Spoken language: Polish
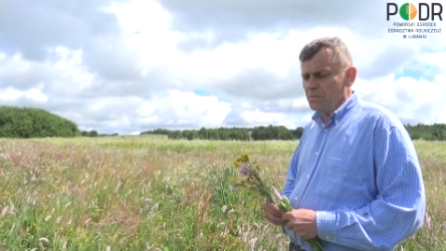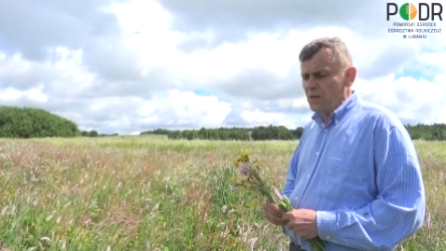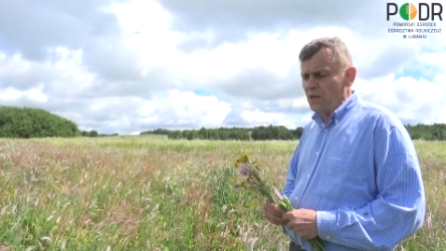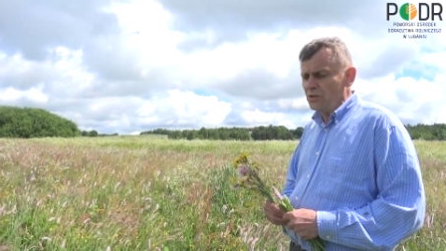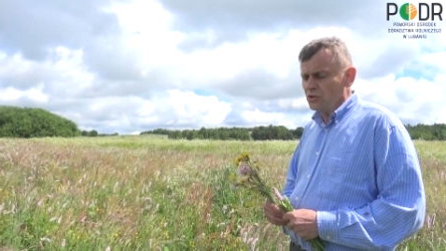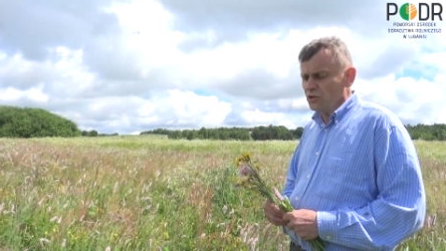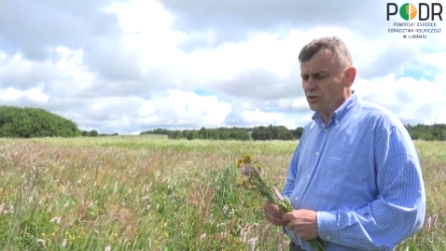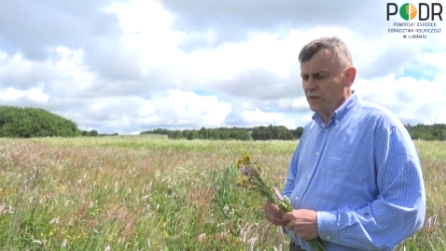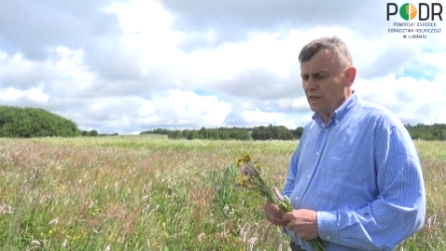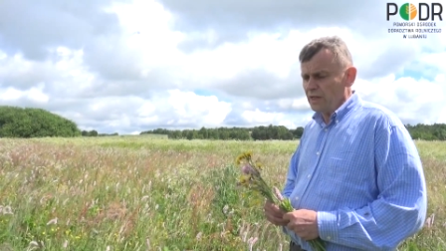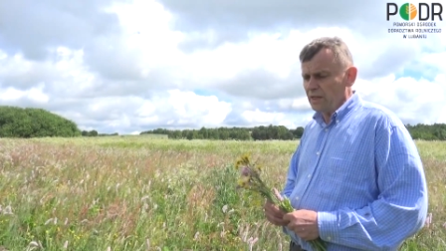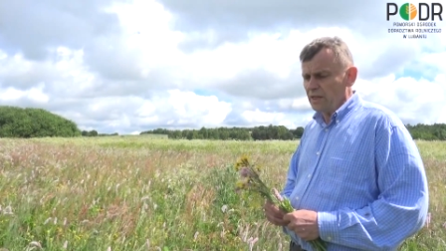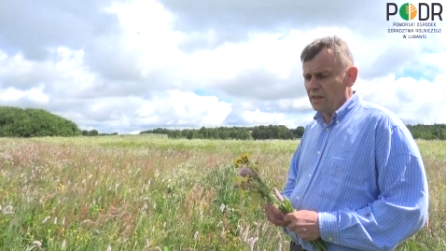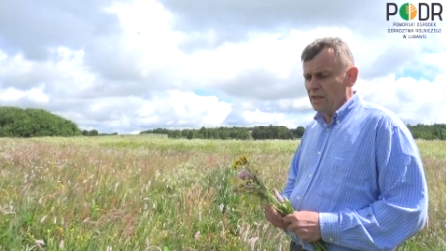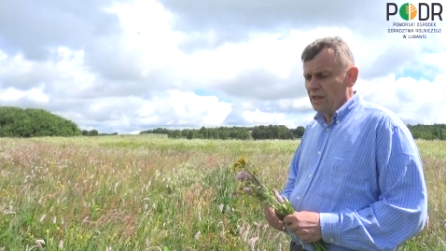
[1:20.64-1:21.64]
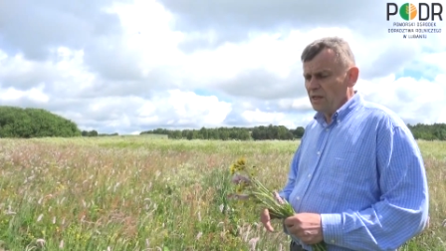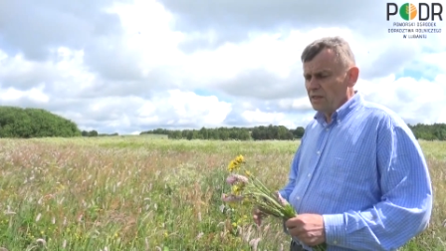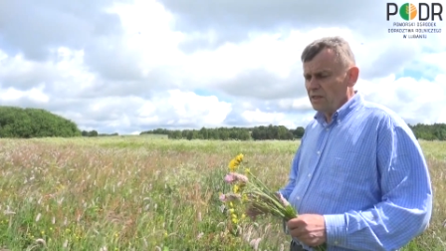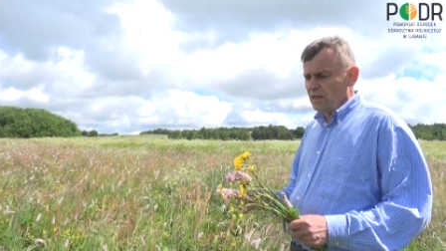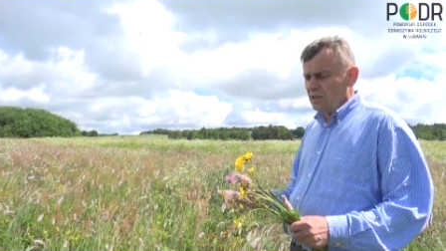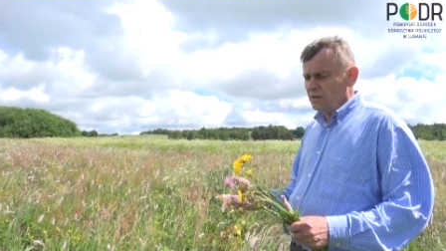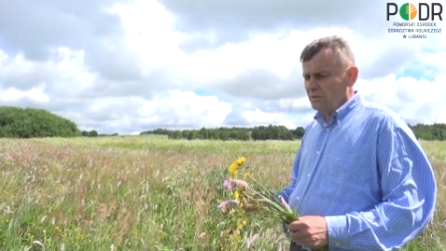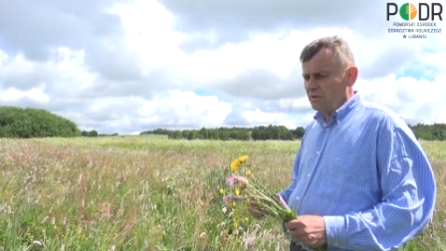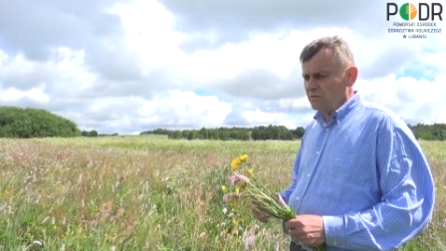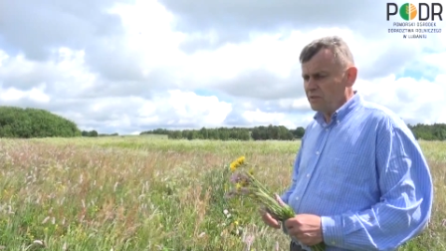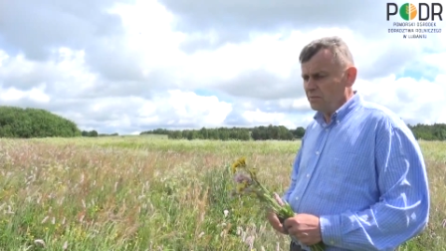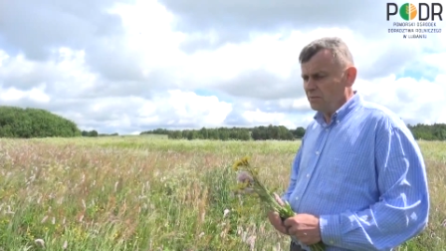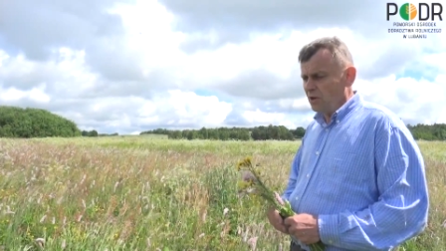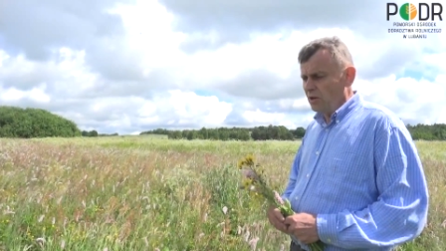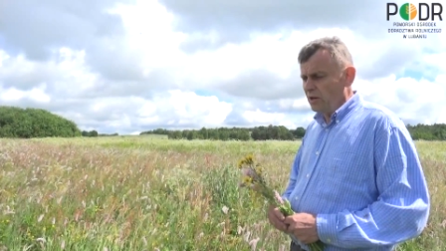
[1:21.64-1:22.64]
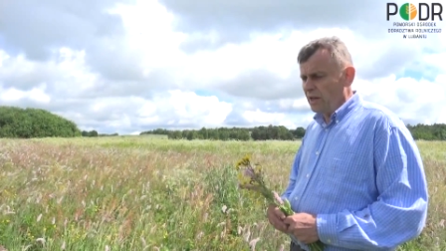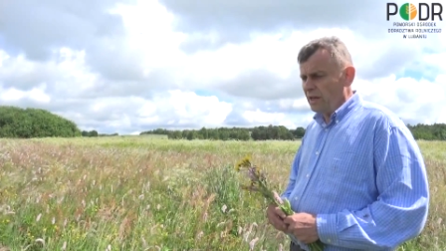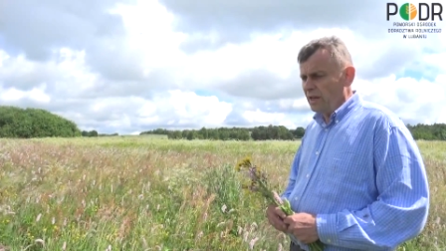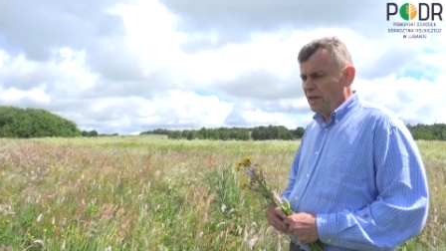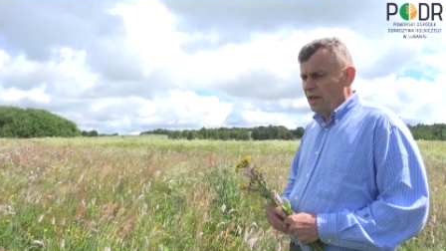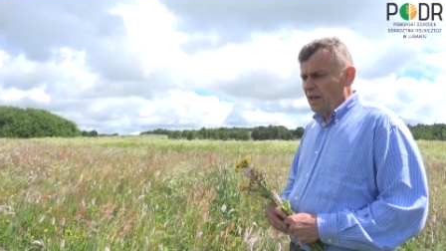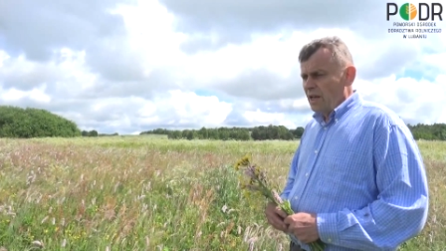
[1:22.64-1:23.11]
5.4, mm, takie mają symbole